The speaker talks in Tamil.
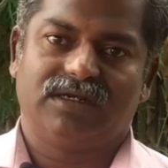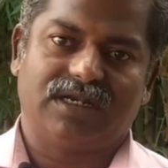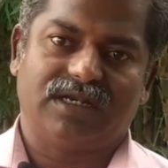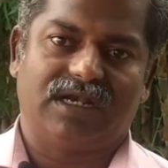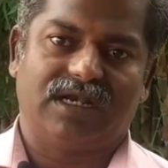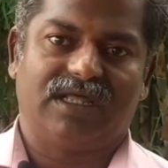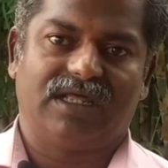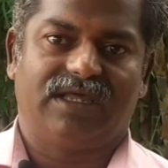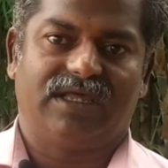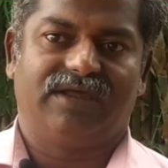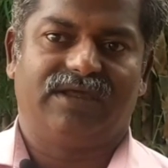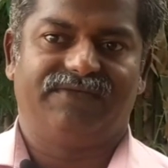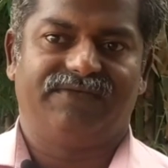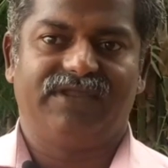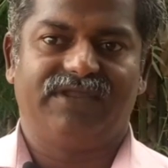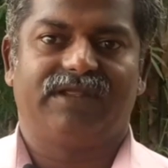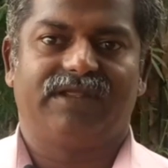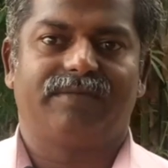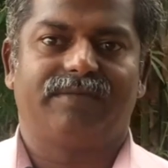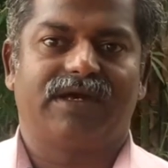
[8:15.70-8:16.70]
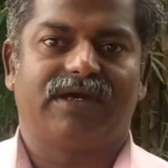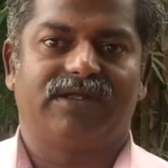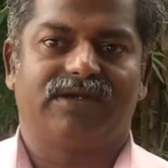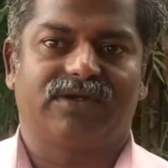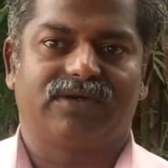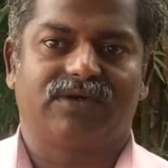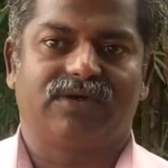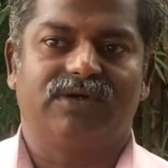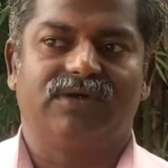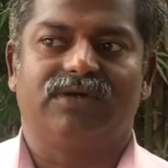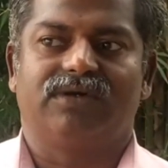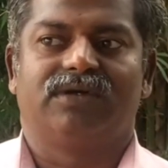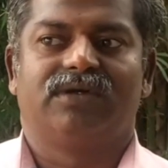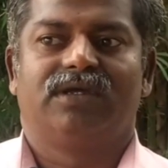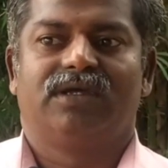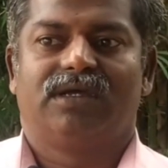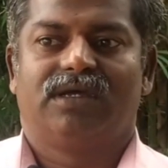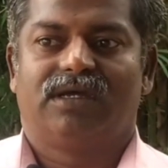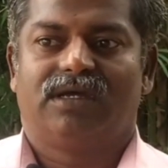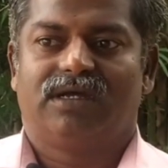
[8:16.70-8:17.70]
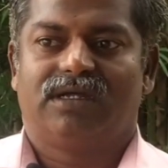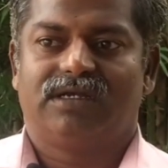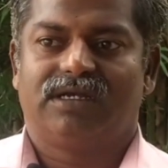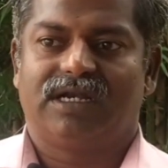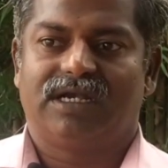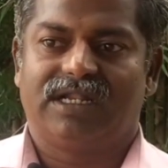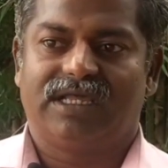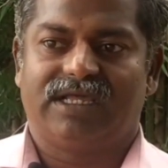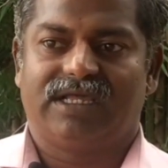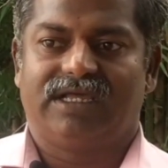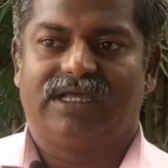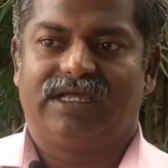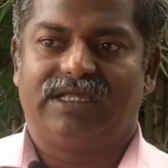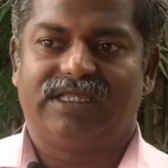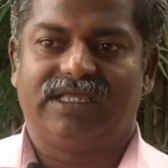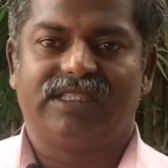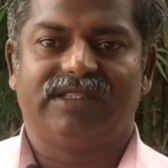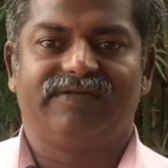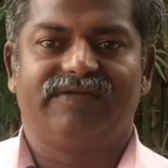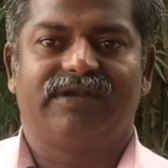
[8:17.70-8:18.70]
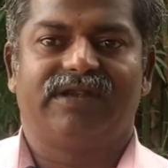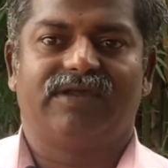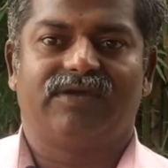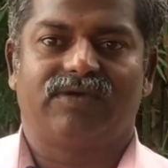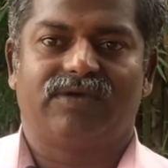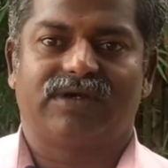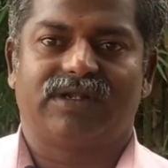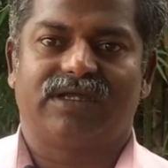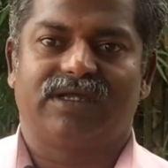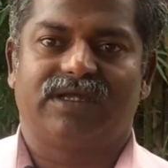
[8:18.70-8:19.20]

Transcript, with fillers: நல்ல வீரியமாக இருக்கும் நல்ல எதிர்வினையோட